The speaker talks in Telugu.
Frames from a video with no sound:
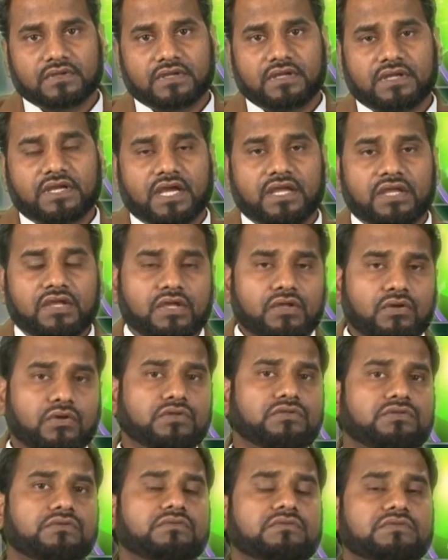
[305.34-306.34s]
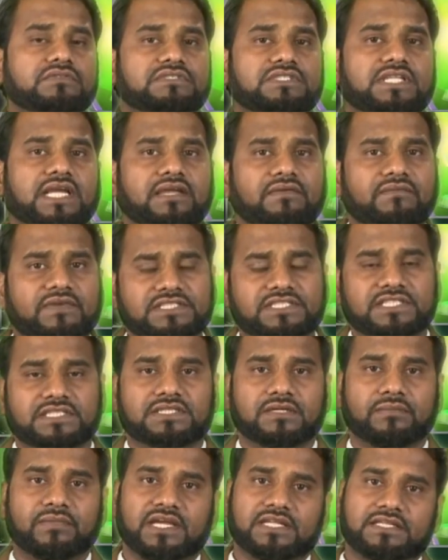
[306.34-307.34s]
ఇక ఈరోజు దైవ
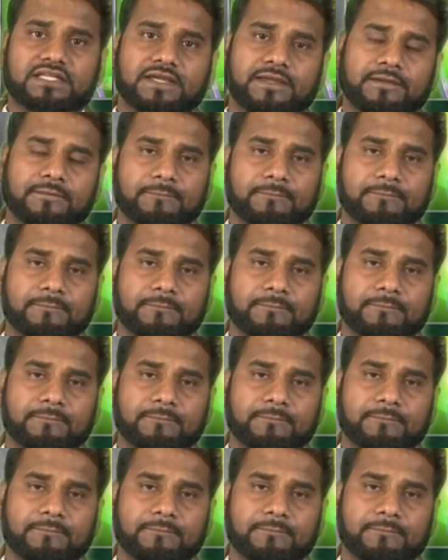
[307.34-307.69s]
చిత్తమైతే